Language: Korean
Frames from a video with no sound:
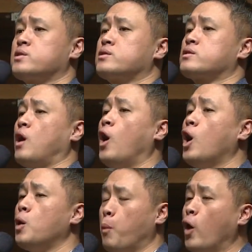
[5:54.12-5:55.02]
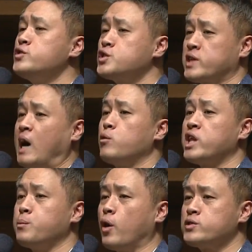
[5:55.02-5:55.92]
더 먼저
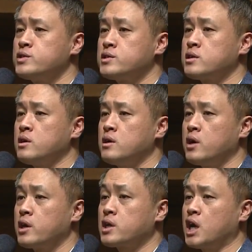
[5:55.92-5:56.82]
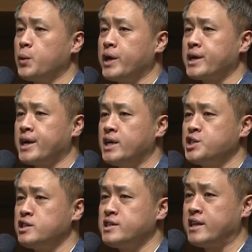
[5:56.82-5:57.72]
나보다 먼저
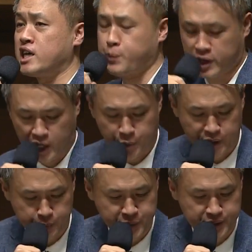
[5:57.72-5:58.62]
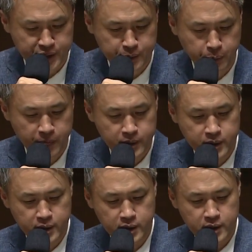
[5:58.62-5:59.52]
계획하시는 하나님의 계획입니다.
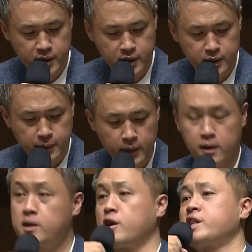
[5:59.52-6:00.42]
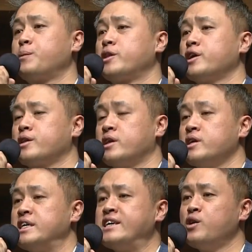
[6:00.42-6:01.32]
그렇다면은
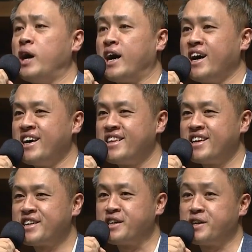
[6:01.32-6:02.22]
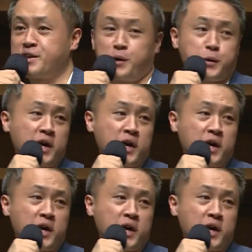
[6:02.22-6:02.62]
이러한 그 결혼과